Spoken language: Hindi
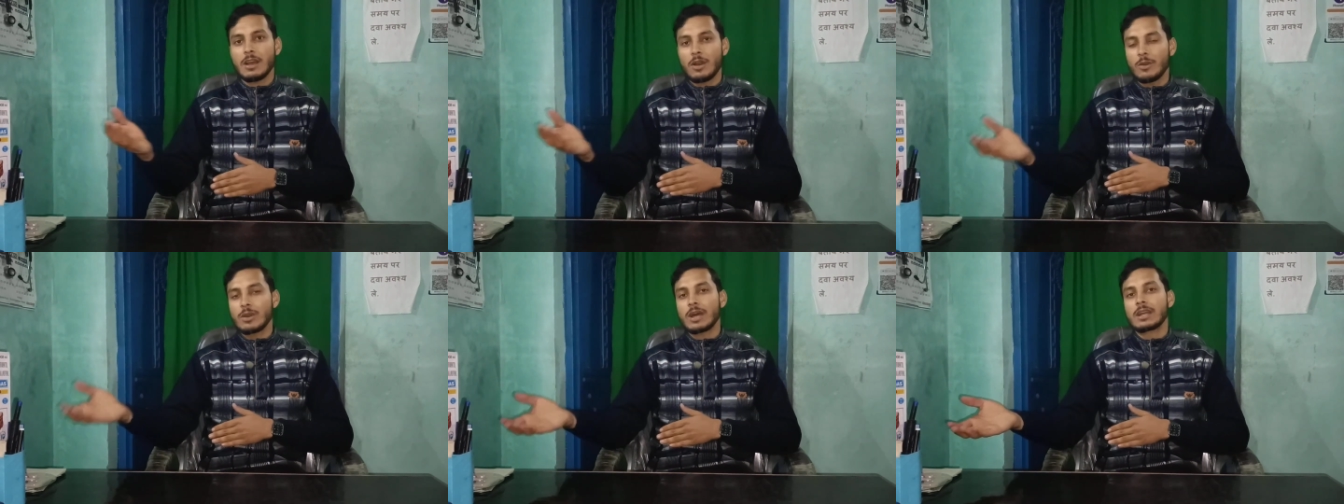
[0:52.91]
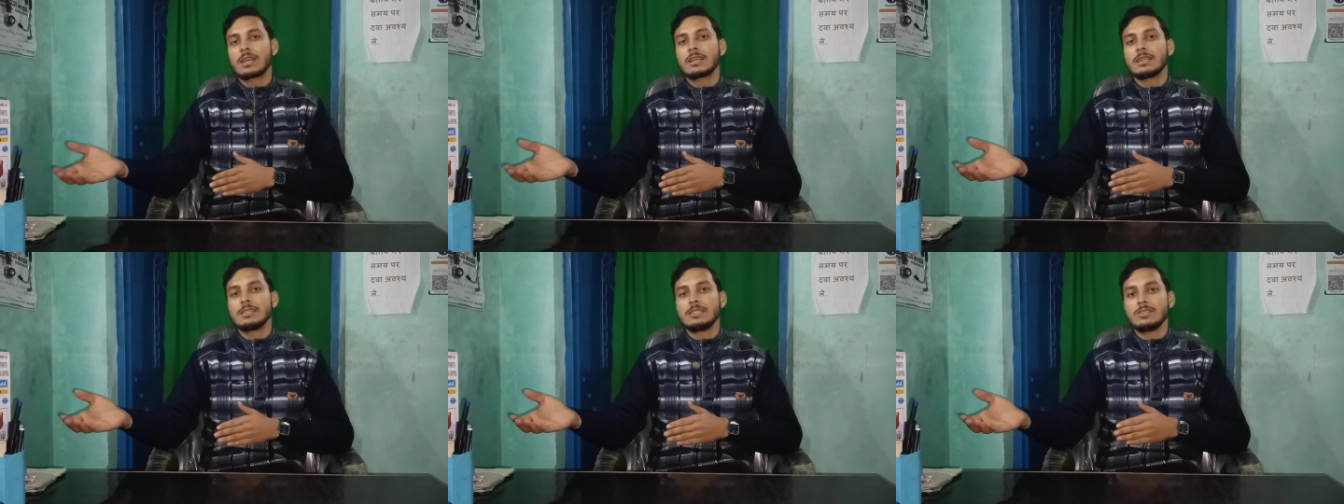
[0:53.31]
और आगे
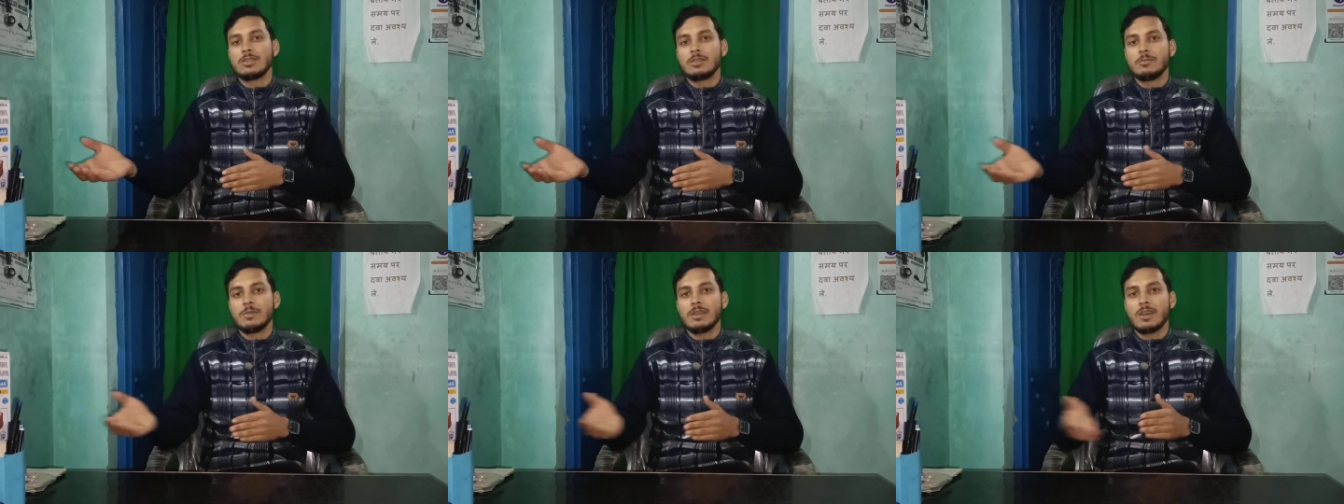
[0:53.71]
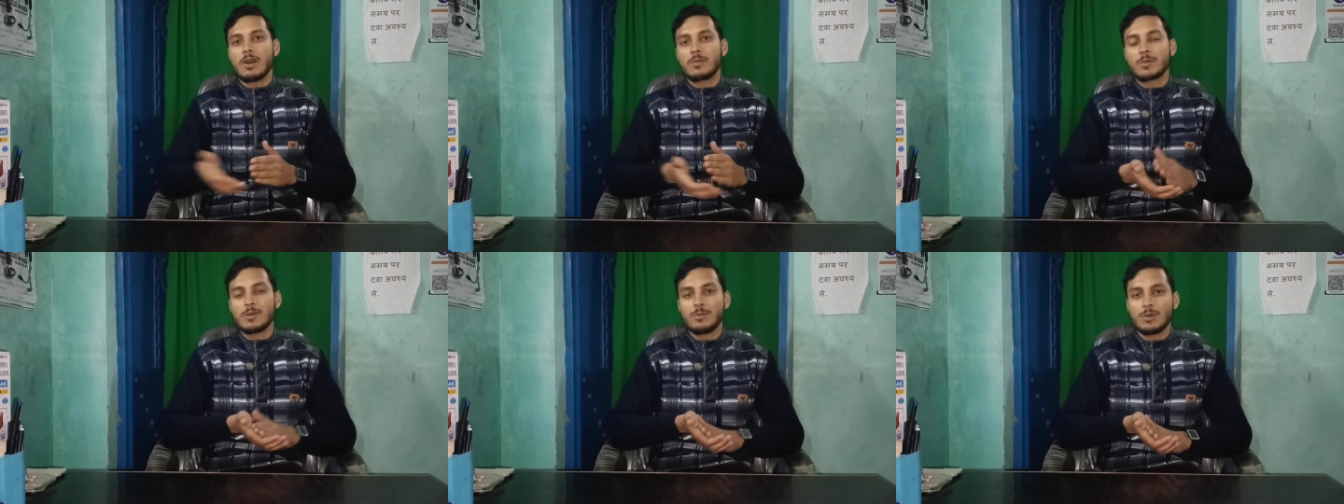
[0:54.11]
के जीवन में
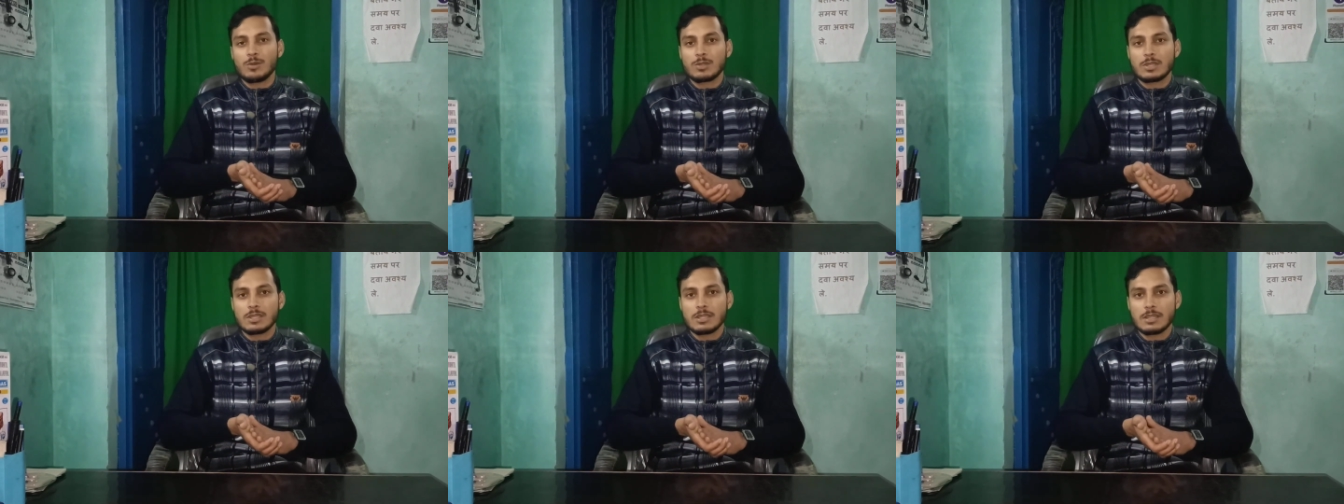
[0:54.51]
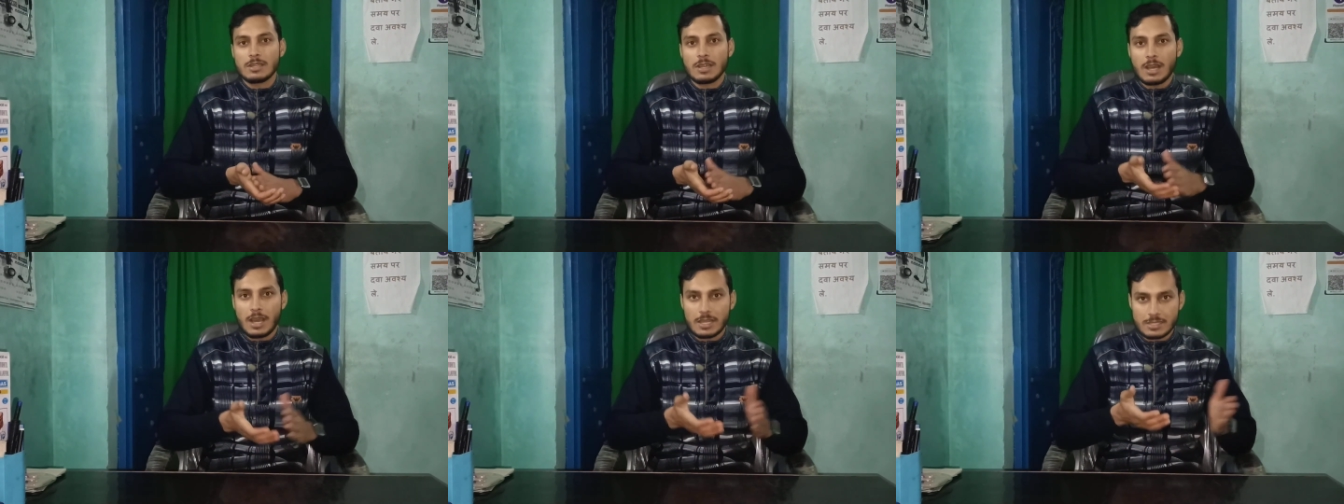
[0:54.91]
आपको बहुत
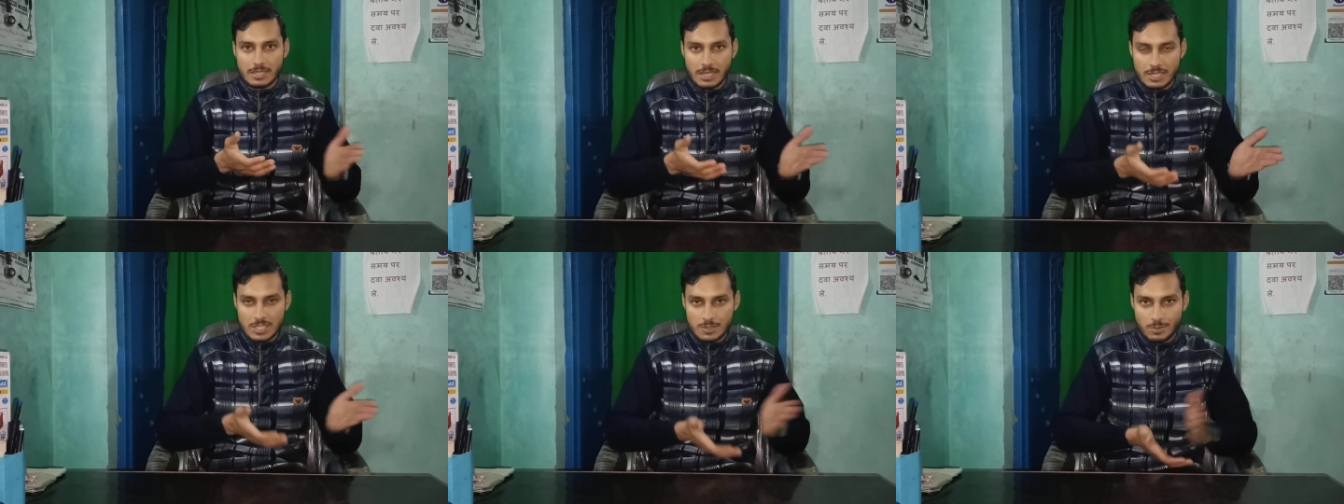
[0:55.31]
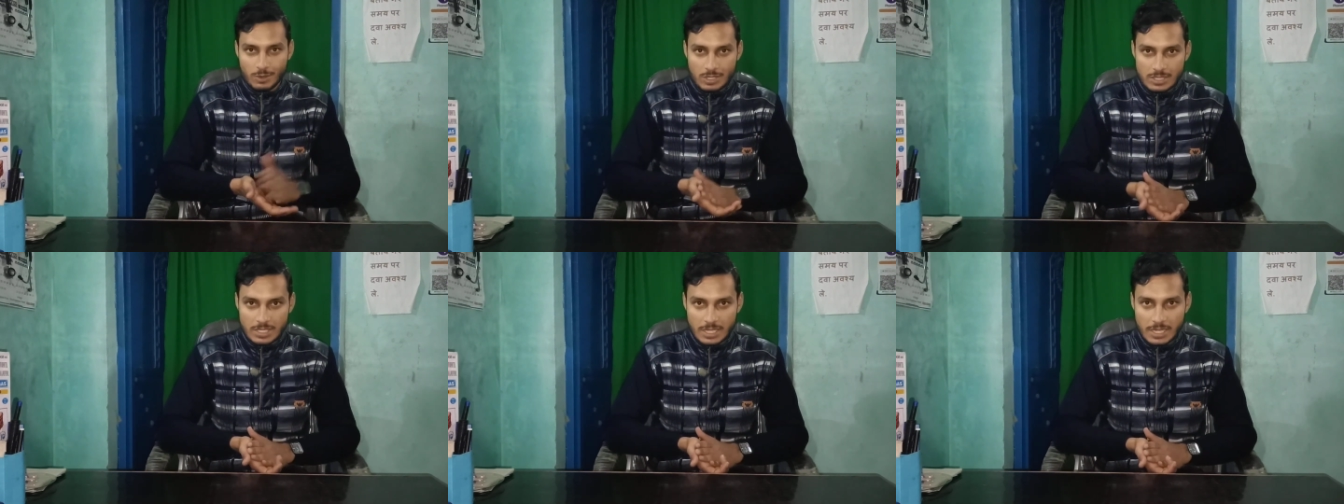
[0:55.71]
अच्छा
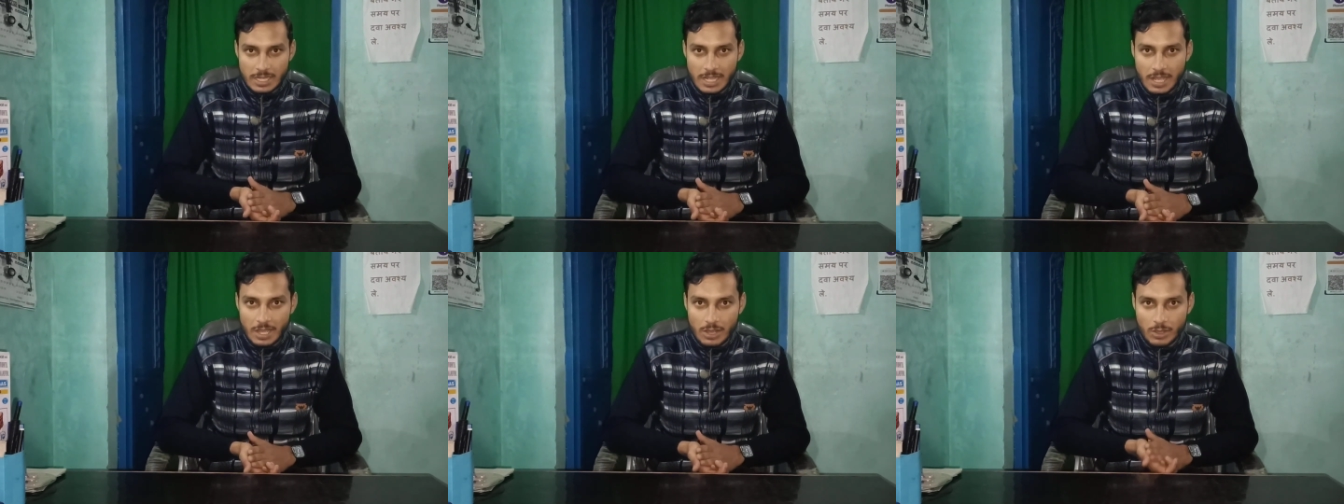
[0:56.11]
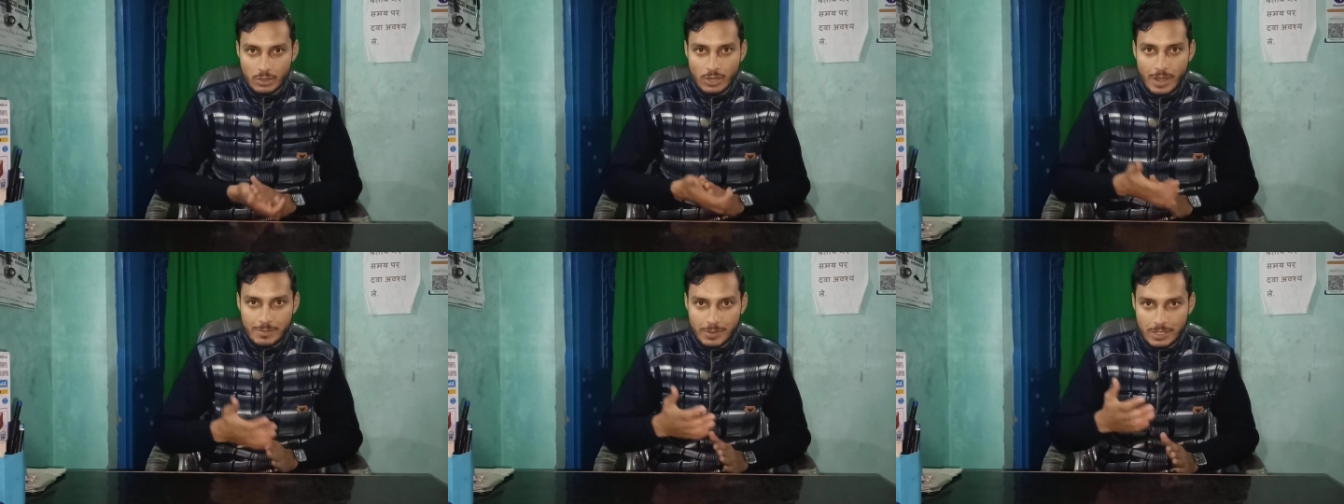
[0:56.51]
रिस्पांस करेगा
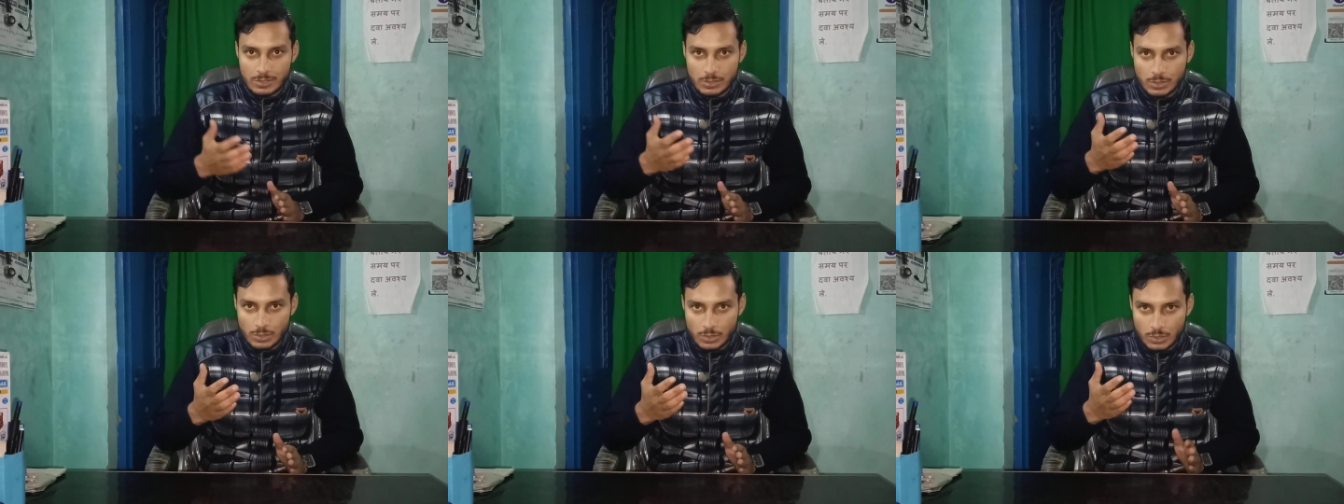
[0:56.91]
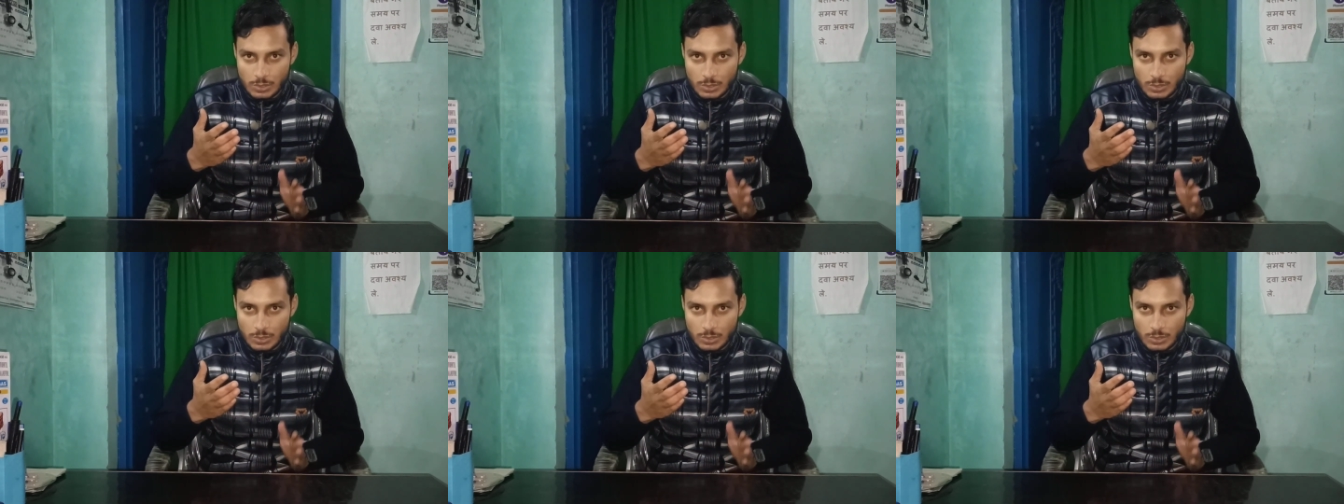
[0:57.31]
और आपका जो